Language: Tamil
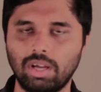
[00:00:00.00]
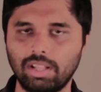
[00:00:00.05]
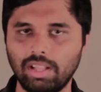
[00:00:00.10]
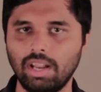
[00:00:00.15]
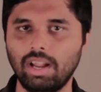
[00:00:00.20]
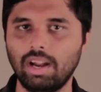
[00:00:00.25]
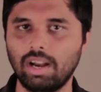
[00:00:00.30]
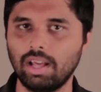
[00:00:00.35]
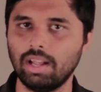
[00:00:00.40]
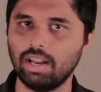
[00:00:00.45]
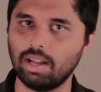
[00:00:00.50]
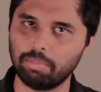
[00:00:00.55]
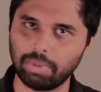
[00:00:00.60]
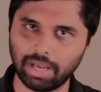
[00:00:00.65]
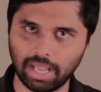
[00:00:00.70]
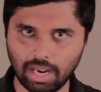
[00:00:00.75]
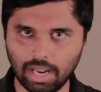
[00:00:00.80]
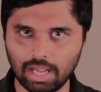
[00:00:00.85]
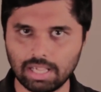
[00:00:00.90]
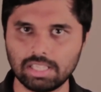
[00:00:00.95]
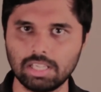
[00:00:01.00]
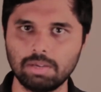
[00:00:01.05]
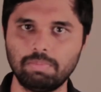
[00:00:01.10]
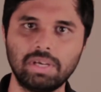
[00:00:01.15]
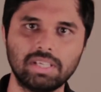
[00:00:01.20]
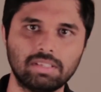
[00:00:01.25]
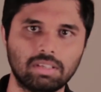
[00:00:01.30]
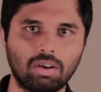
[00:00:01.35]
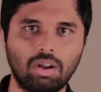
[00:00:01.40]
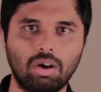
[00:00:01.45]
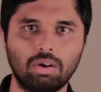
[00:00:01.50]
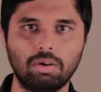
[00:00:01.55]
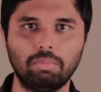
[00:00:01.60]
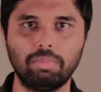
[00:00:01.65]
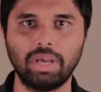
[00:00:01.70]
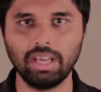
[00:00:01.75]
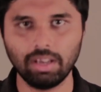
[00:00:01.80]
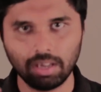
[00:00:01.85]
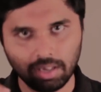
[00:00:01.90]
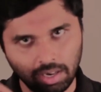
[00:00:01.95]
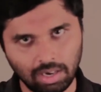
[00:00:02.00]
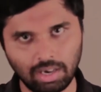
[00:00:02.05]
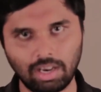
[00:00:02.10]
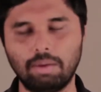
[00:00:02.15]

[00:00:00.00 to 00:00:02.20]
ஸோ அதனால் நம்ம எல்லா ஜிபிஎஸ் கிளாக்குமே